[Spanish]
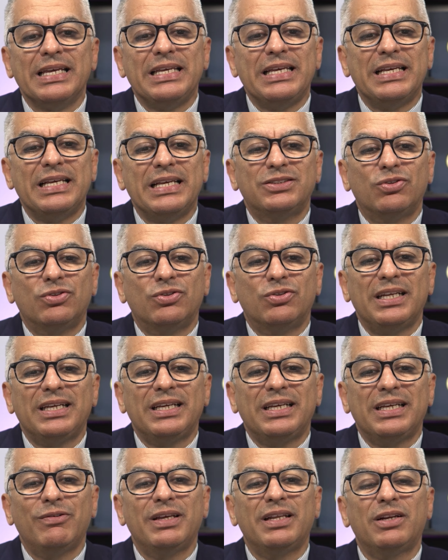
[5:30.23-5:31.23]
Y esto
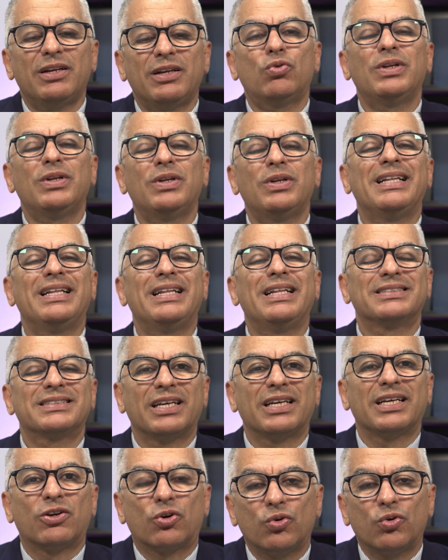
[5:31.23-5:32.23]
tiene que ver con el
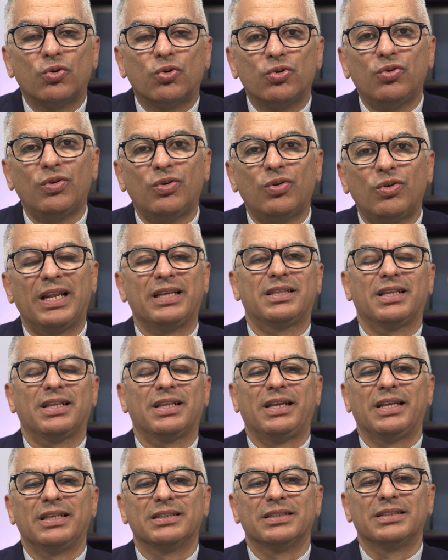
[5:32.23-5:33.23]
desarrollo de la
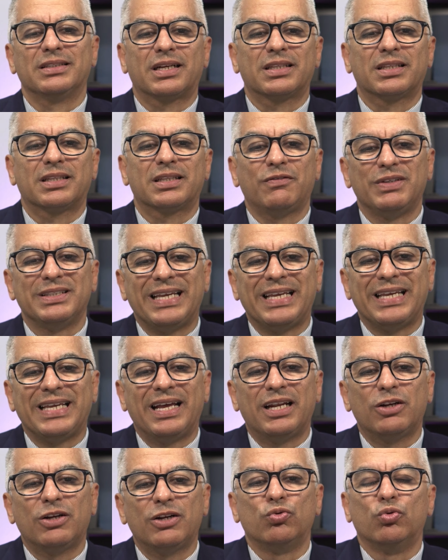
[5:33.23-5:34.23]
inteligencia
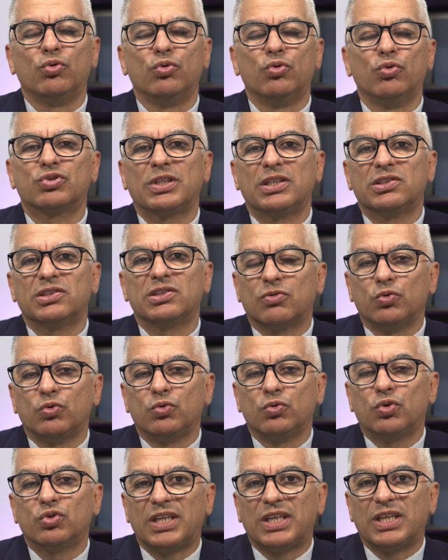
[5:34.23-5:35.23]
artificial, con un uso
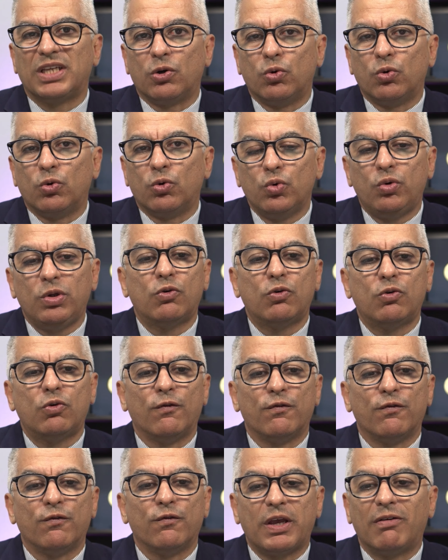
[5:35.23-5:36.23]
seguro y
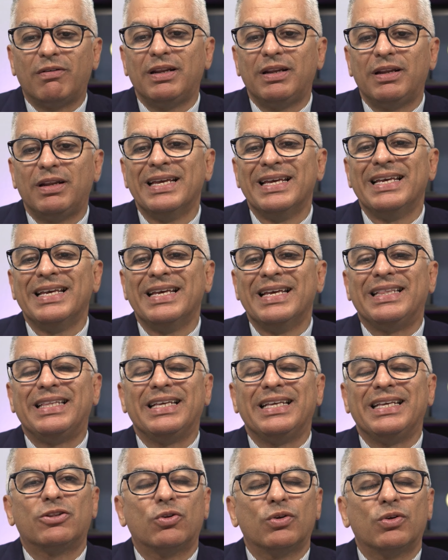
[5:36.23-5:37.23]
confiable fiable
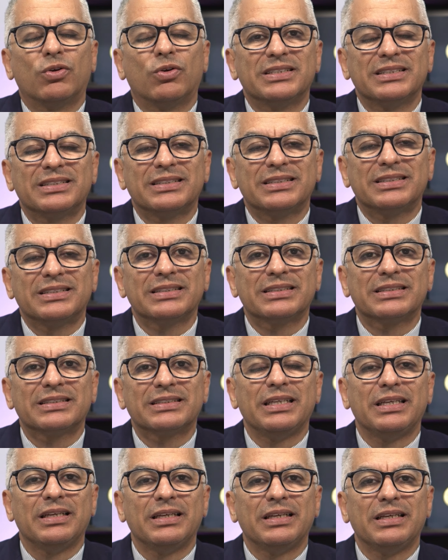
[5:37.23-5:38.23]
de todas
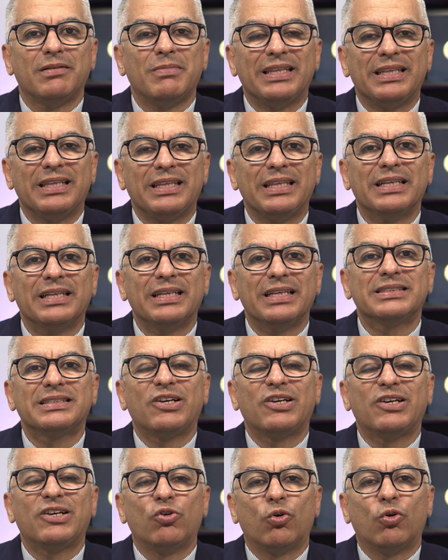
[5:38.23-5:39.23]
estas eh, medidas
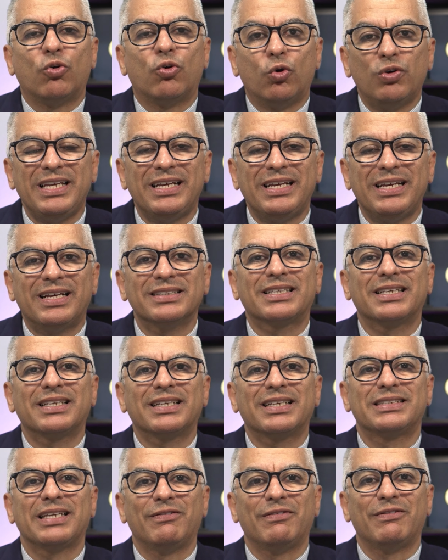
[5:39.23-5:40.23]
tecnológicas
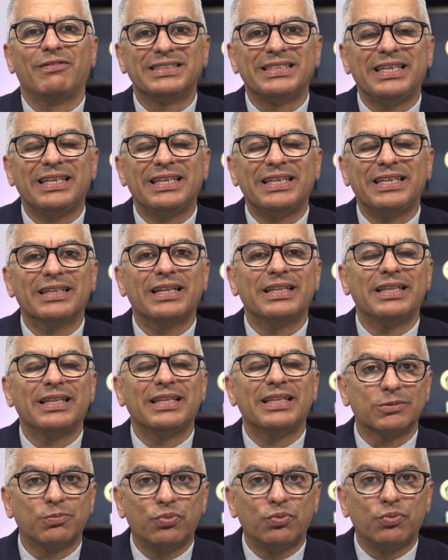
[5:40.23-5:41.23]
que se avecinan
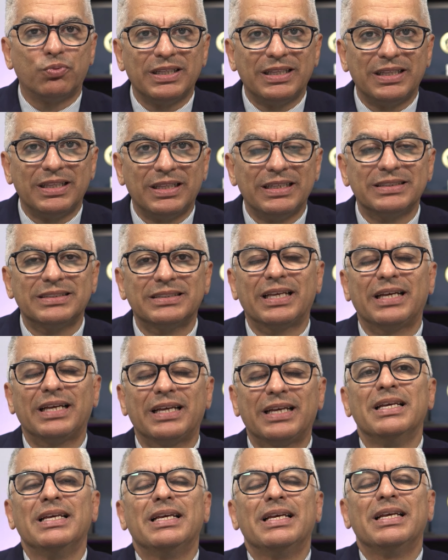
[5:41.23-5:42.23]
después de
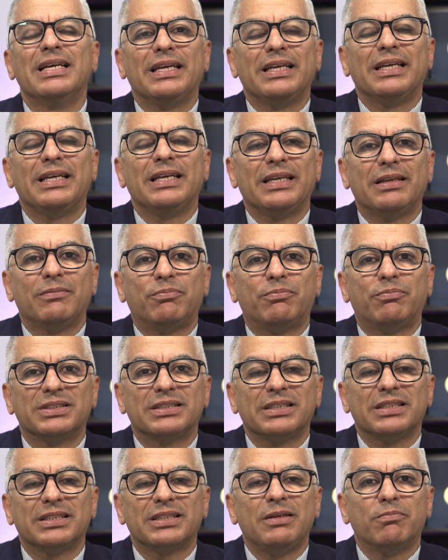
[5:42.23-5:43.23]
esta eh,
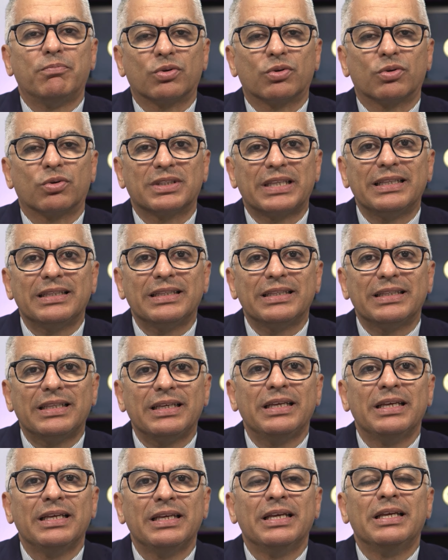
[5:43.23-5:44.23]
pues
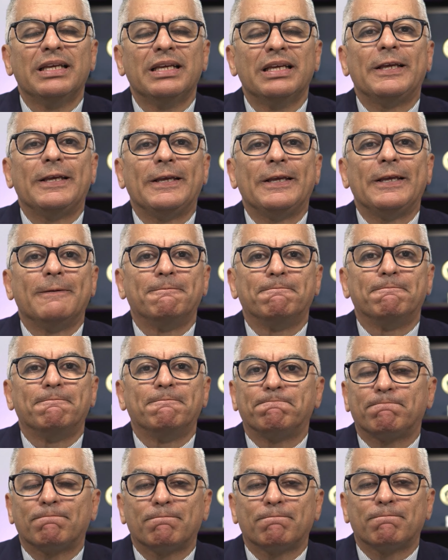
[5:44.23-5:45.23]
importante eh,
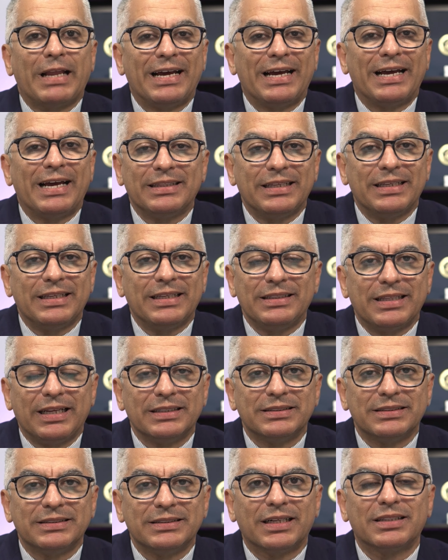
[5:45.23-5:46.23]

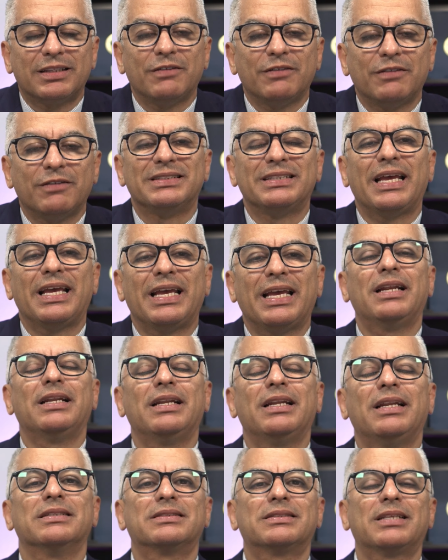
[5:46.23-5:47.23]
inteligencia
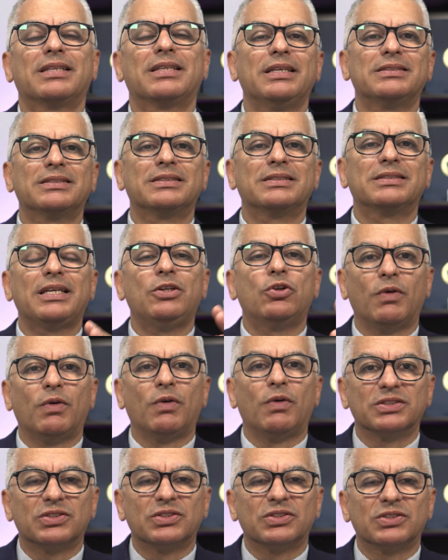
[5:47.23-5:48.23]
artificial, esta, esta
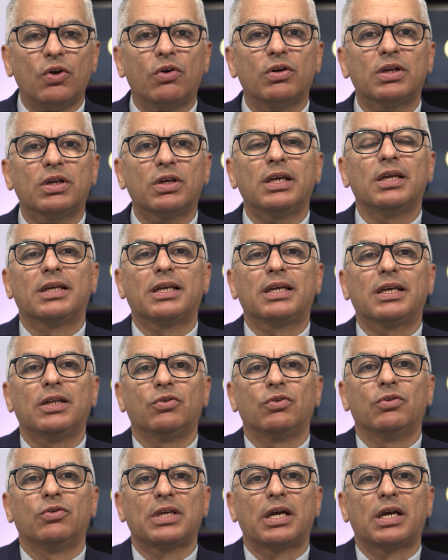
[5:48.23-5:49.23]
innovación que,
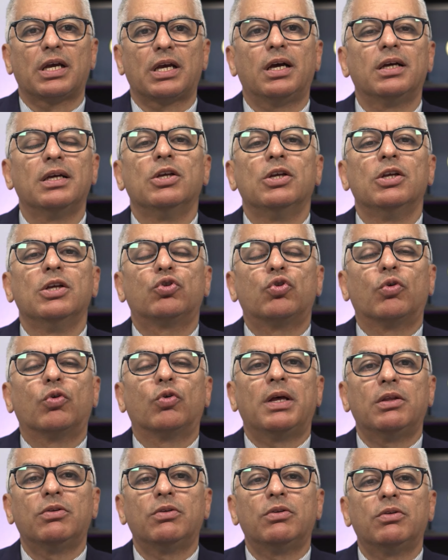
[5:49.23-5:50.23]
nos ha
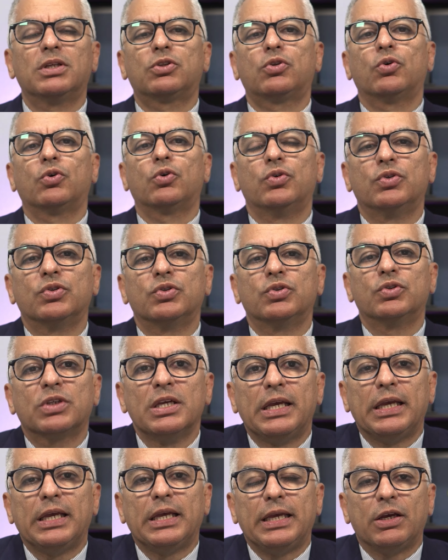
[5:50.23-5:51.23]
tomado a todos
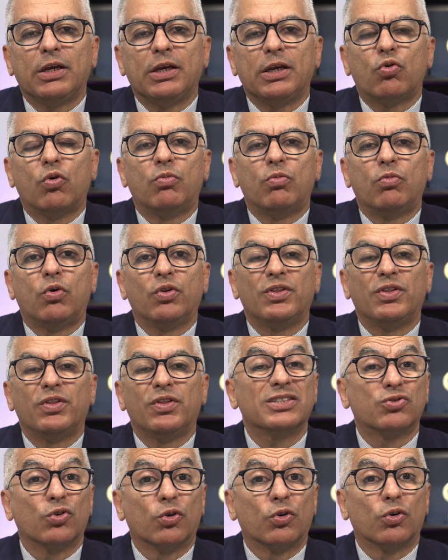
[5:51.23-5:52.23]
como
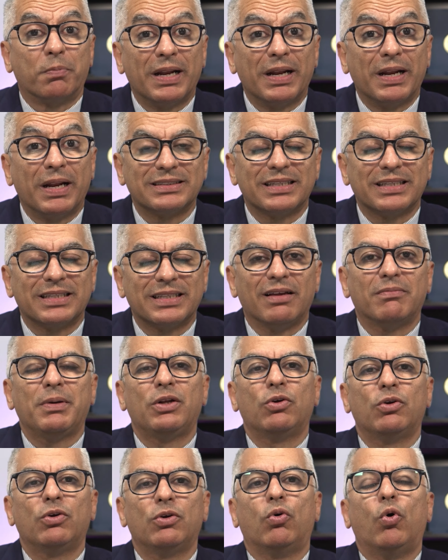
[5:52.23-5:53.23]
de sorpresa,
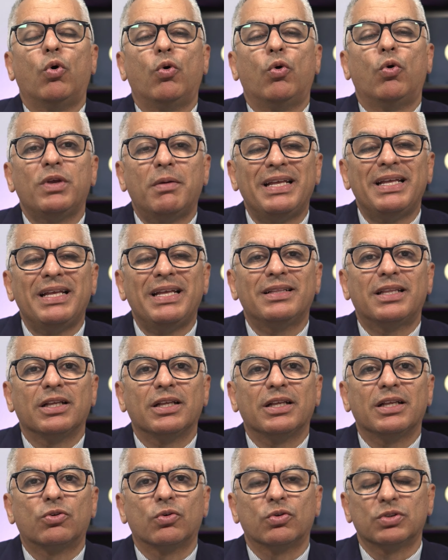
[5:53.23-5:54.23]
pero
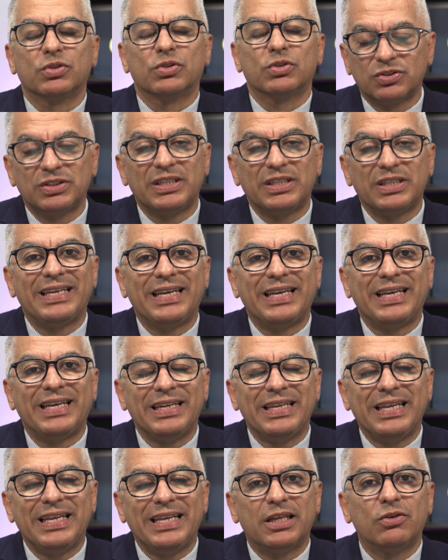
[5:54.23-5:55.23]
obviamente todos esos
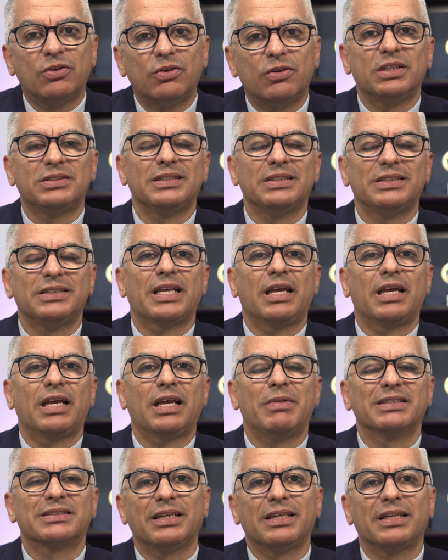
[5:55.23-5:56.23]
ingenieros de
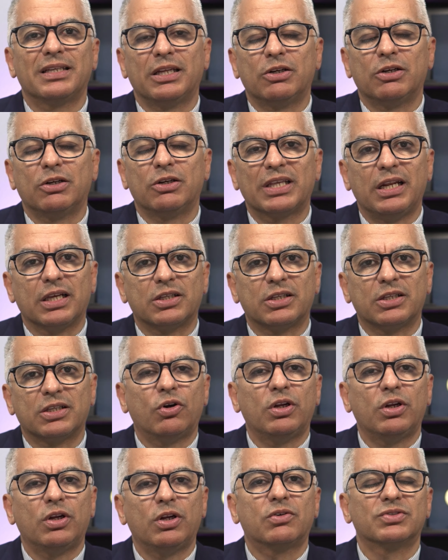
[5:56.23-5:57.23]
sistemas, ingenieros
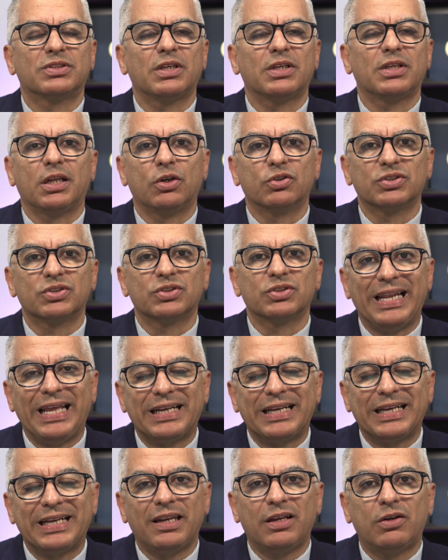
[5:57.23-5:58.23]
electrónicos, ingenieros
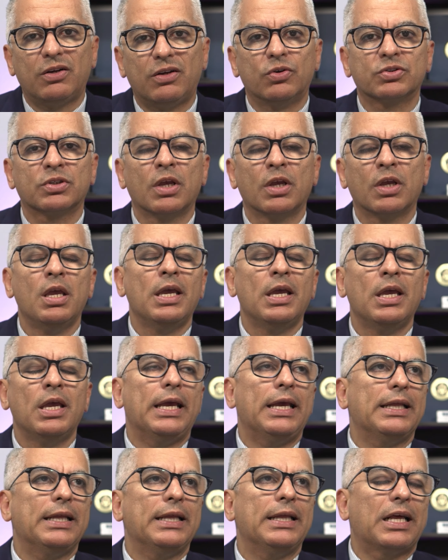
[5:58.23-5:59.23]
eléctricos,
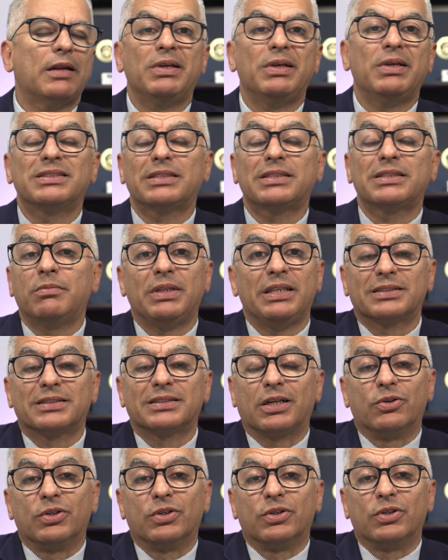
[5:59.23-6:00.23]
tal vez
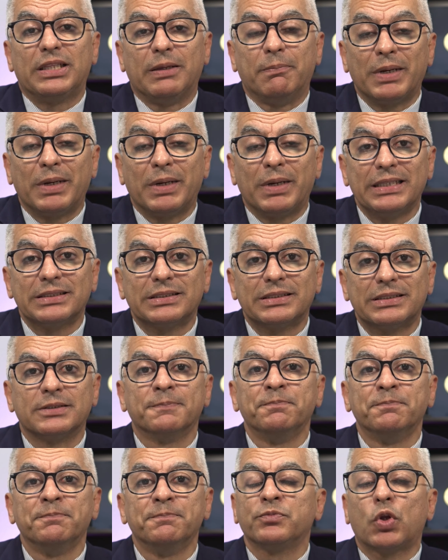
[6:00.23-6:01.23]
administradores de
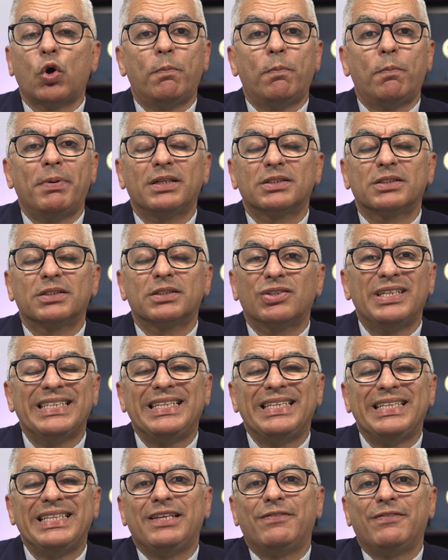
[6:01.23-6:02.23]
empresas o
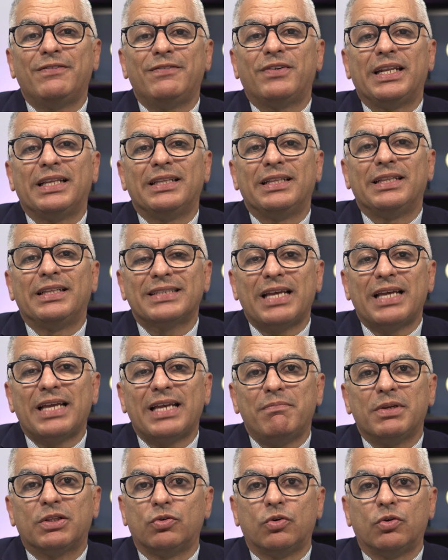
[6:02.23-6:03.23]
personas en diferentes
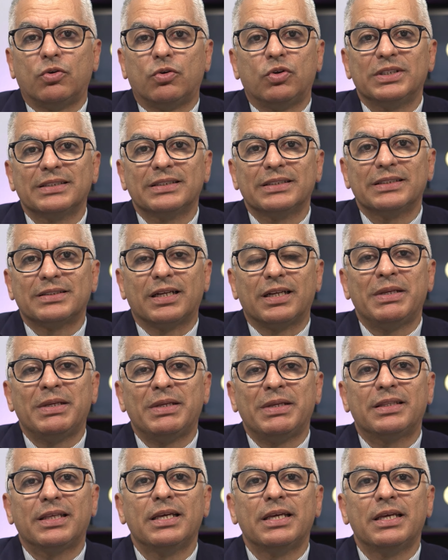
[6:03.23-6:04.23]
ámbitos, no
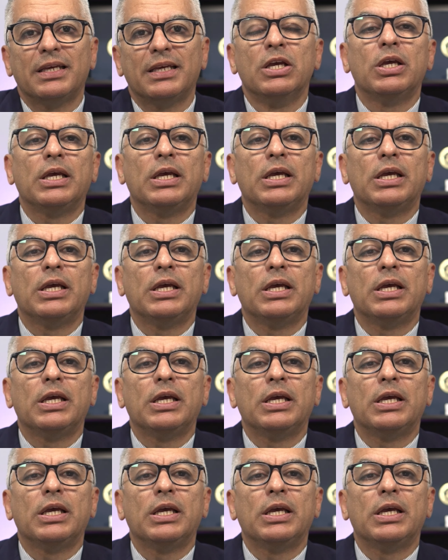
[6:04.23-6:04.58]
necesariamente